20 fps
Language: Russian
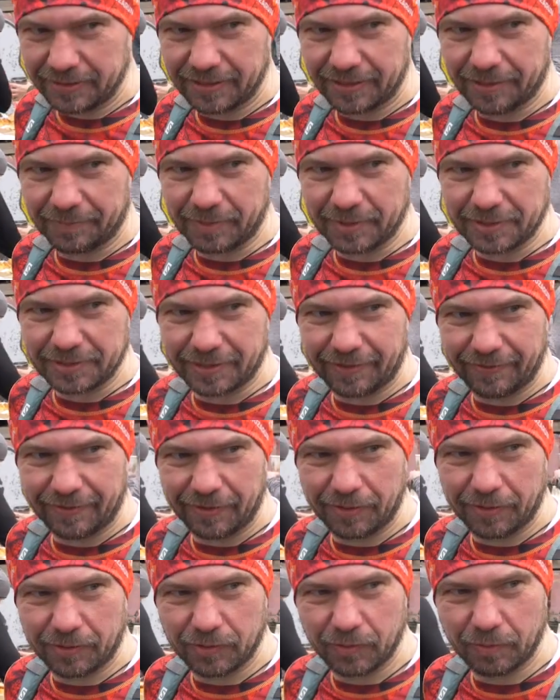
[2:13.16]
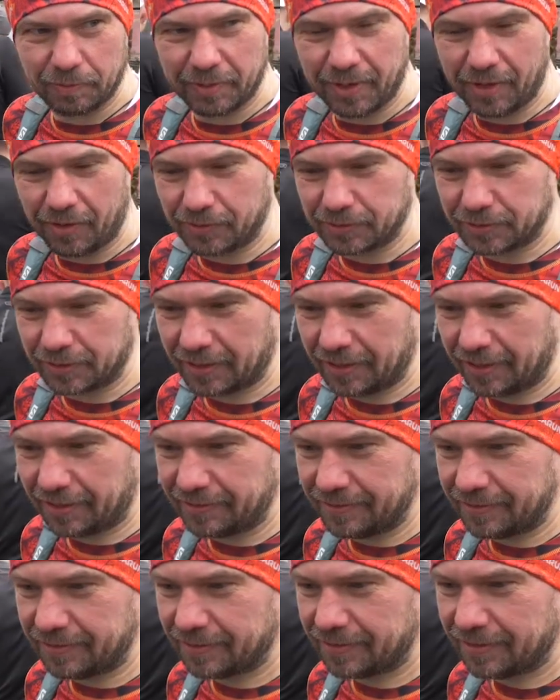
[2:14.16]
Я представляю клуб
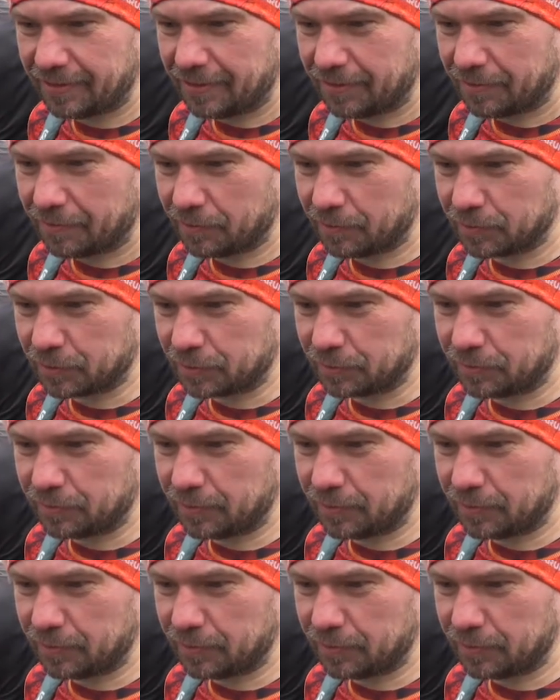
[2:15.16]
Яузеран. В общем,